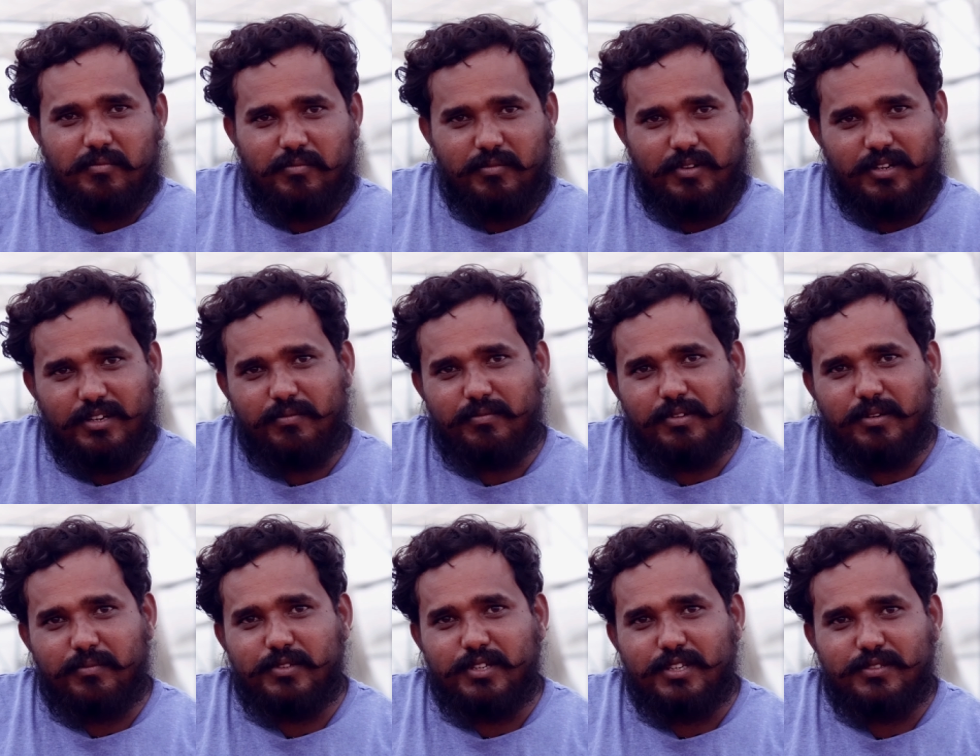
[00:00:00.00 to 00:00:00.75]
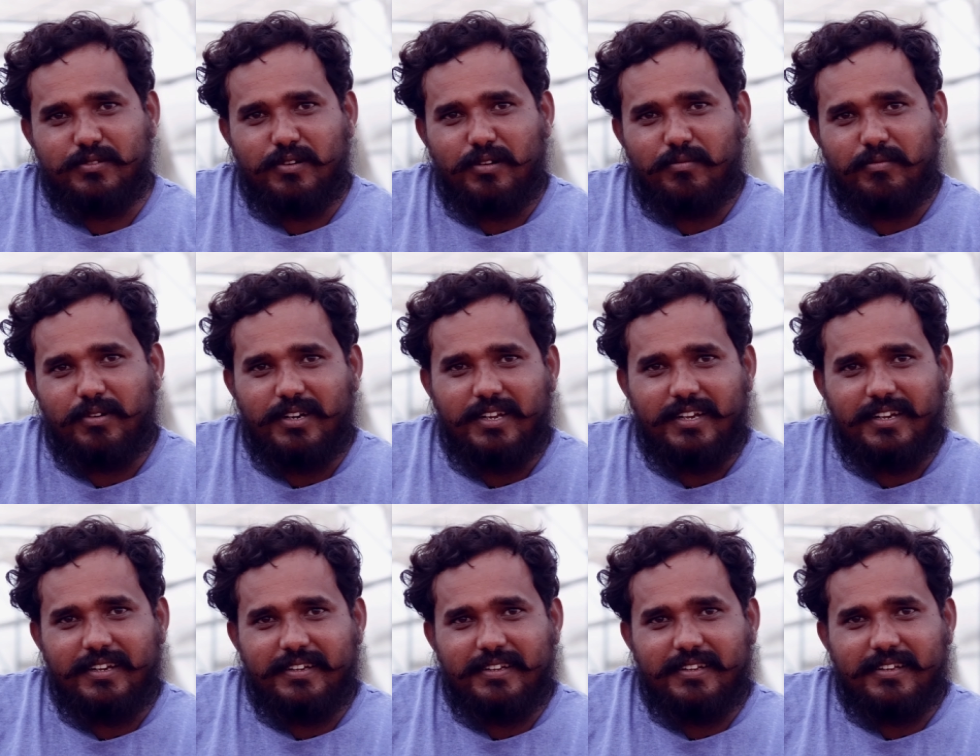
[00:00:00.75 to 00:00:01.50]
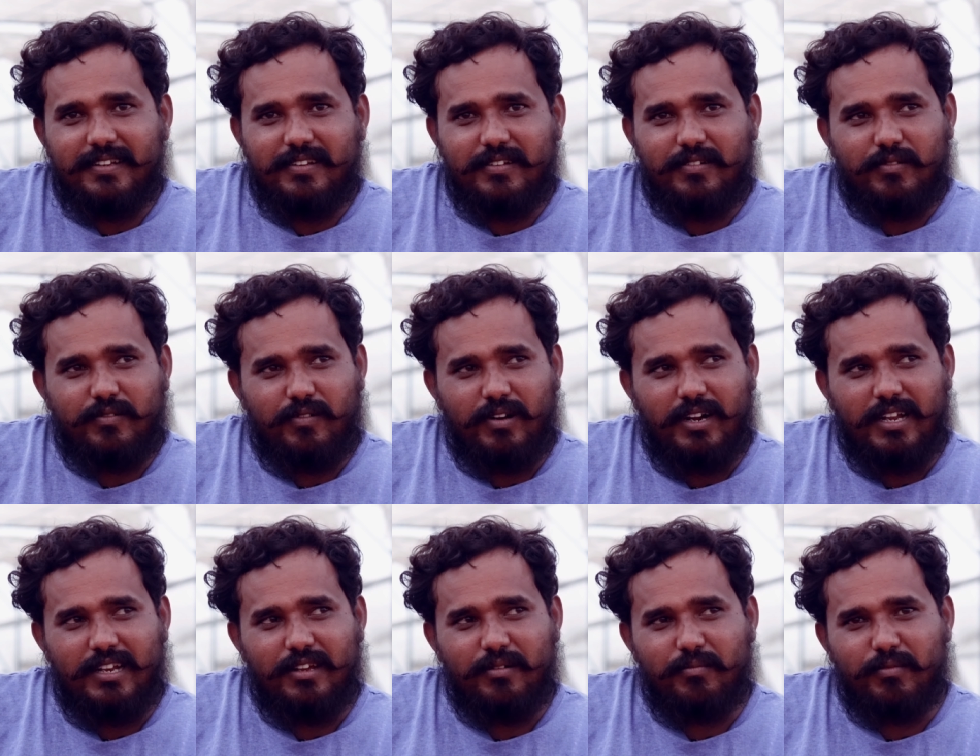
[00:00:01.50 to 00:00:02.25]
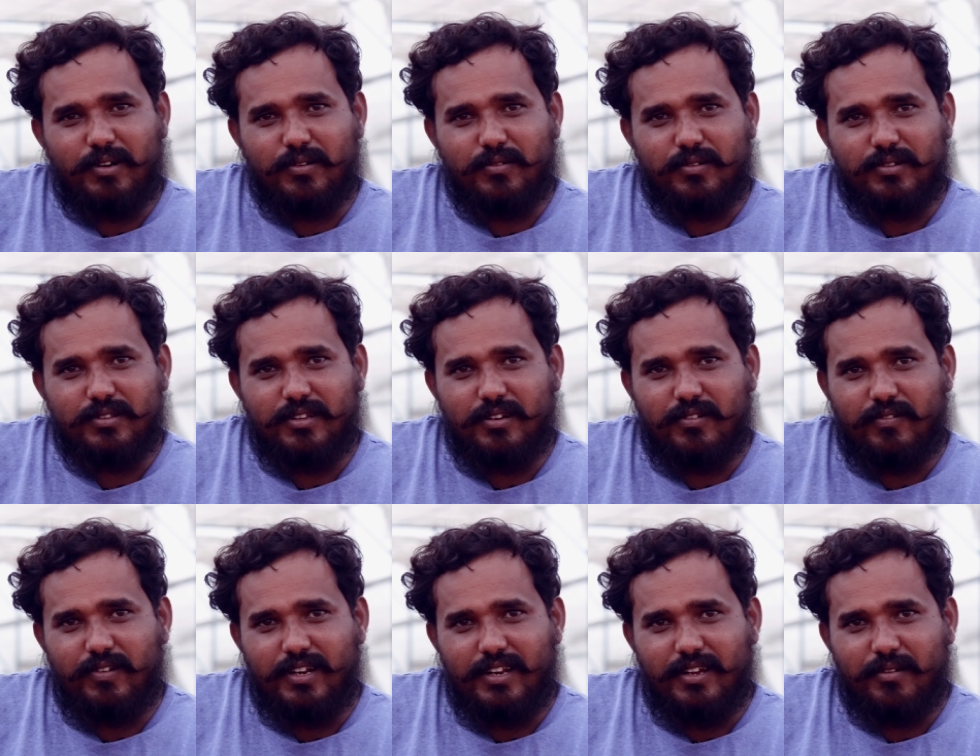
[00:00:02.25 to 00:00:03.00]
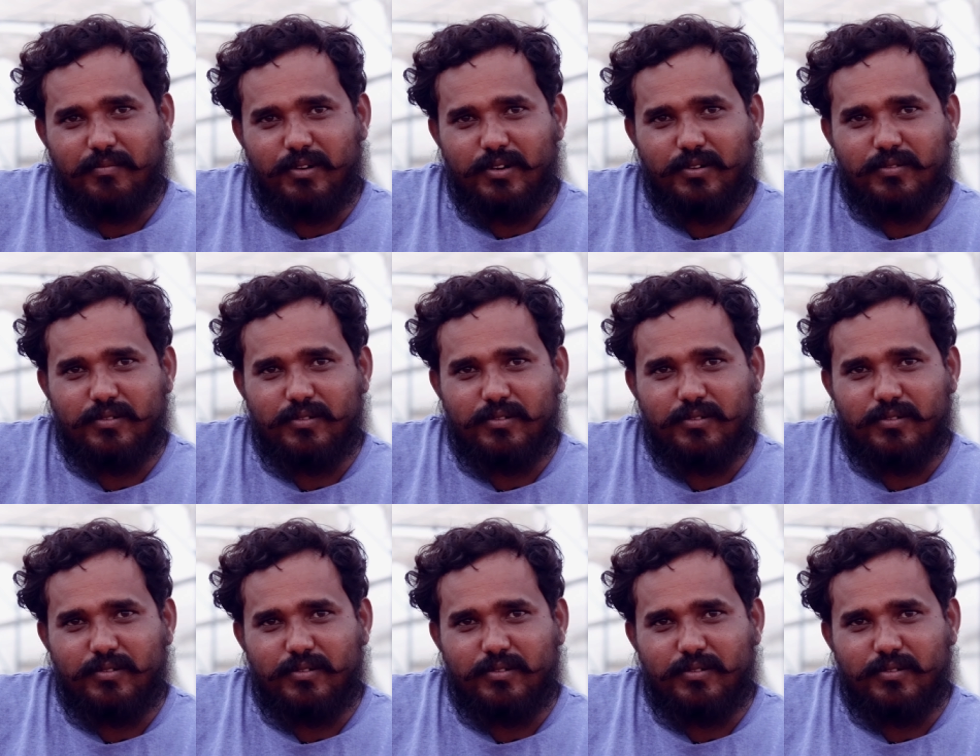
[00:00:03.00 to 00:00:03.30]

మనం ఏం చేస్తున్నామంటే వాళ్ళేంబడి కొందరు వీళ్ళేంబడి